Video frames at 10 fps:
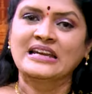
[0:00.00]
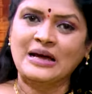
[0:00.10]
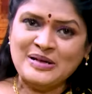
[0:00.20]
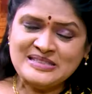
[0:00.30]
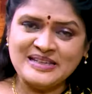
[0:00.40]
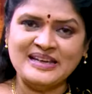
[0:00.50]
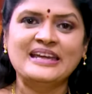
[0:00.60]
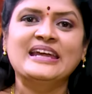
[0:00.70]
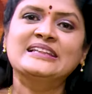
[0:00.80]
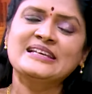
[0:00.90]
నమస్తే
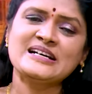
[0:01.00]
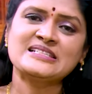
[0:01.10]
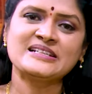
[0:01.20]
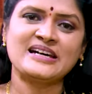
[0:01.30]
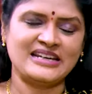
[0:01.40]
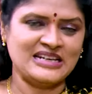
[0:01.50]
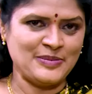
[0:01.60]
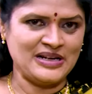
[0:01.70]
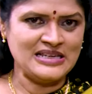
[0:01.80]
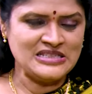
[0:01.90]
ఇతిహాసం
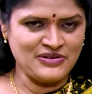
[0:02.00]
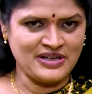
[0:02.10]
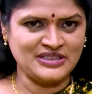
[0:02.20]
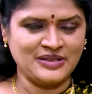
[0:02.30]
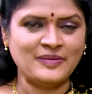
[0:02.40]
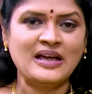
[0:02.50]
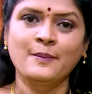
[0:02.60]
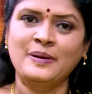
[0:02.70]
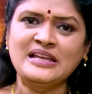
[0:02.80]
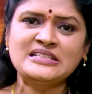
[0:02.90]
కార్యక్రమానికి స్వాగతం
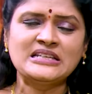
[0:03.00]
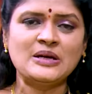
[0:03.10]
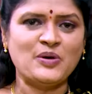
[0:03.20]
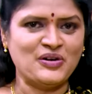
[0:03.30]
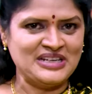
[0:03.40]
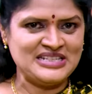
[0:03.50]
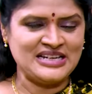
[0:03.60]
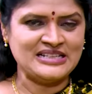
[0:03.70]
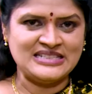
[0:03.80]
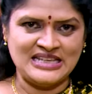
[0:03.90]
ప్లీచ్ ఇండియా
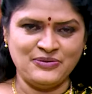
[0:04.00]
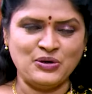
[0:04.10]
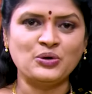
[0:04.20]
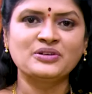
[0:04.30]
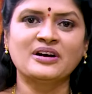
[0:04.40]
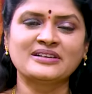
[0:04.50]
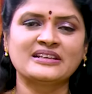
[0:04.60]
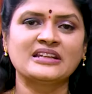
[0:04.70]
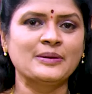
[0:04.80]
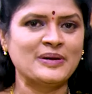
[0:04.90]
ఫౌండేషన్ సీఈఓ
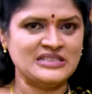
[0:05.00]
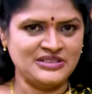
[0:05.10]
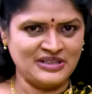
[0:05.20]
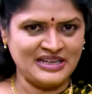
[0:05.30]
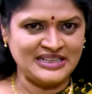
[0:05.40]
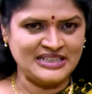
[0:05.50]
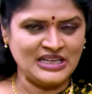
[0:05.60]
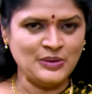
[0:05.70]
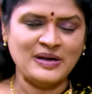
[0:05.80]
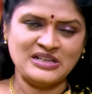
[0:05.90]
డాక్టర్ ఈమని శివనాగిరెడ్డి
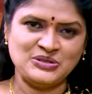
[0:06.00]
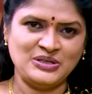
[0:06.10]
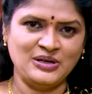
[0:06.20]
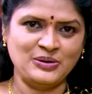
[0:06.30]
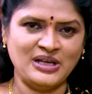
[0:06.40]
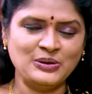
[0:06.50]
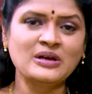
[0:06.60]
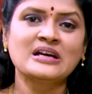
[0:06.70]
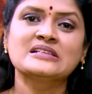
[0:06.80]
గారు మన స్టూడియోలో ఉన్నారు